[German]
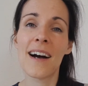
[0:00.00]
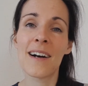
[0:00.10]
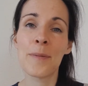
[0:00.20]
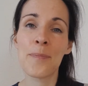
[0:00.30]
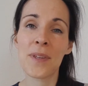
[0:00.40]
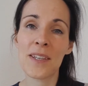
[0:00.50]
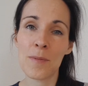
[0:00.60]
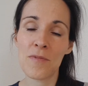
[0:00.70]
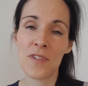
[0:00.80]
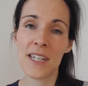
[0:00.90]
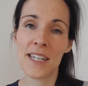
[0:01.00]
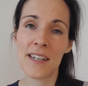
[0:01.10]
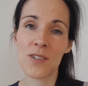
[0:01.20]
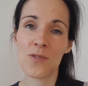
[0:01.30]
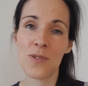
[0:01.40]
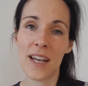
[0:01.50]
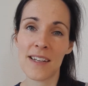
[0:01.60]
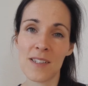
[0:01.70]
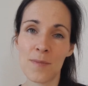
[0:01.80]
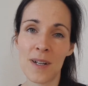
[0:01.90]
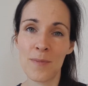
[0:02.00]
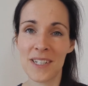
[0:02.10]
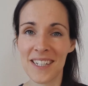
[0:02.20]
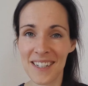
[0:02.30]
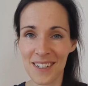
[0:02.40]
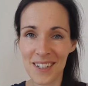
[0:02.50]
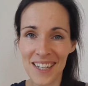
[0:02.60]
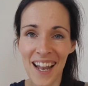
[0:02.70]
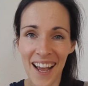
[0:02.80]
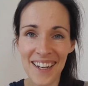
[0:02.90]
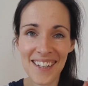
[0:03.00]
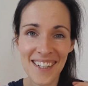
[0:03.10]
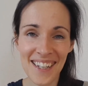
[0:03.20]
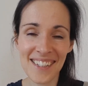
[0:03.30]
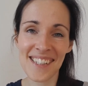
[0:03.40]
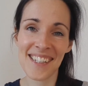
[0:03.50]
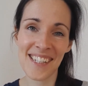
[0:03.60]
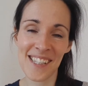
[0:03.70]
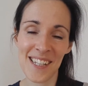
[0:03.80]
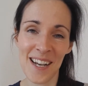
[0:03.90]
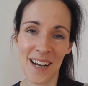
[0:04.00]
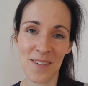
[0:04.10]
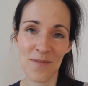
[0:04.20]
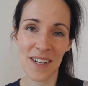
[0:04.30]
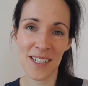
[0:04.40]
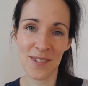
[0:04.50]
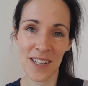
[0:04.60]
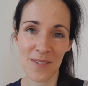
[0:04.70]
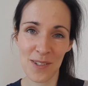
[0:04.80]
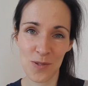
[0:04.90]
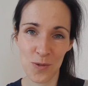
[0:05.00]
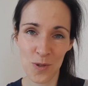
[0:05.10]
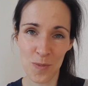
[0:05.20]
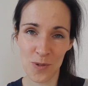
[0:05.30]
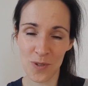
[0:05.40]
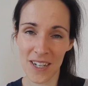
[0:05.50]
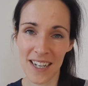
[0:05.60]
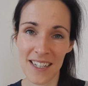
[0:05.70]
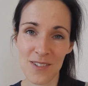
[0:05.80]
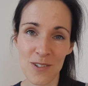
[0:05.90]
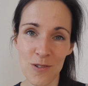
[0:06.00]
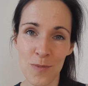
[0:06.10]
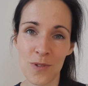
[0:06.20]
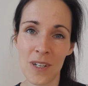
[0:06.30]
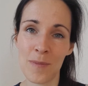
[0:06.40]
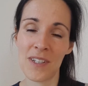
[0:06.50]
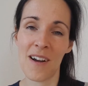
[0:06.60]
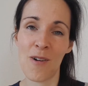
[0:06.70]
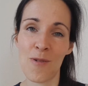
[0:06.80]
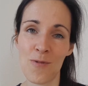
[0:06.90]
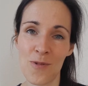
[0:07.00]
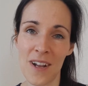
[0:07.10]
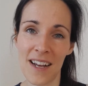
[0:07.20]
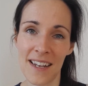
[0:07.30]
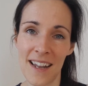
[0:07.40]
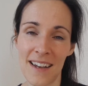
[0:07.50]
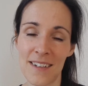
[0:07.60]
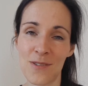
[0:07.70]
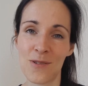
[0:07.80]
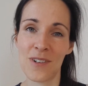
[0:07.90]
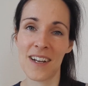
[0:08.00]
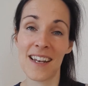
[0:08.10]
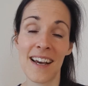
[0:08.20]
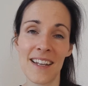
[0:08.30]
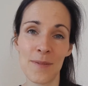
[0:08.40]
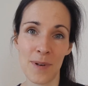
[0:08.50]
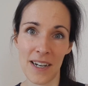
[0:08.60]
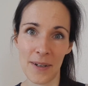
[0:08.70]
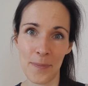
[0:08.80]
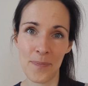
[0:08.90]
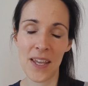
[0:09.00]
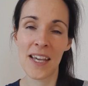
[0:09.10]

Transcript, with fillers: ähm, ich empfehle dir, dass du erstmal mit den kleineren Ängsten jetzt hier anfängst und etwas übst und dann kannst du die Übung nämlich auch ohne Anleitung alleine machen.